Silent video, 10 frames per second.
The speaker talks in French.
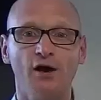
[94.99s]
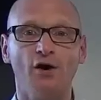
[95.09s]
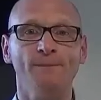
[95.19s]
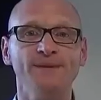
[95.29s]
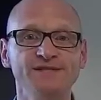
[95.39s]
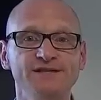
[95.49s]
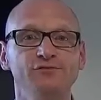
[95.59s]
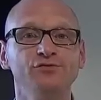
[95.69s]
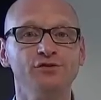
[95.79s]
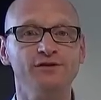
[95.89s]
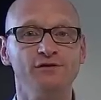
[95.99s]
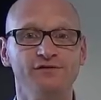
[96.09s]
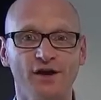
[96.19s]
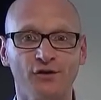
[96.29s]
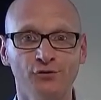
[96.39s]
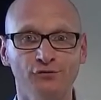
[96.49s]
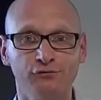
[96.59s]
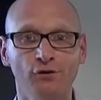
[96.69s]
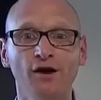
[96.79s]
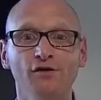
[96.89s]
Alors, même si vous ne devez le faire qu'une
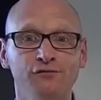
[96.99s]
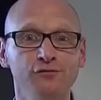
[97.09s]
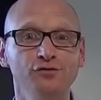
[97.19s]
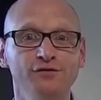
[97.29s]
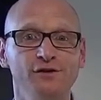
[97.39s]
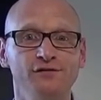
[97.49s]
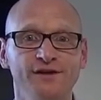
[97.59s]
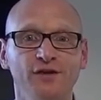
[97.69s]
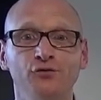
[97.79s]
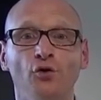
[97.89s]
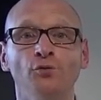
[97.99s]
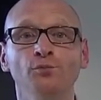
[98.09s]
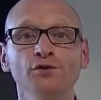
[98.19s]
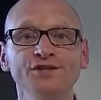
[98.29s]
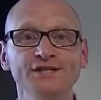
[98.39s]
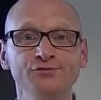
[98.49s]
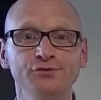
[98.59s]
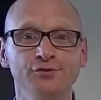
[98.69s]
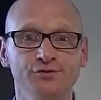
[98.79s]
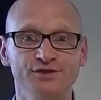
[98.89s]
fois, vous devez le faire sur une
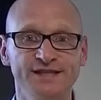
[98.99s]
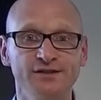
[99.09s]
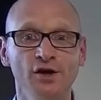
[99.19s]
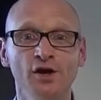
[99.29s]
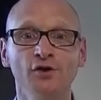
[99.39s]
multitude de sites,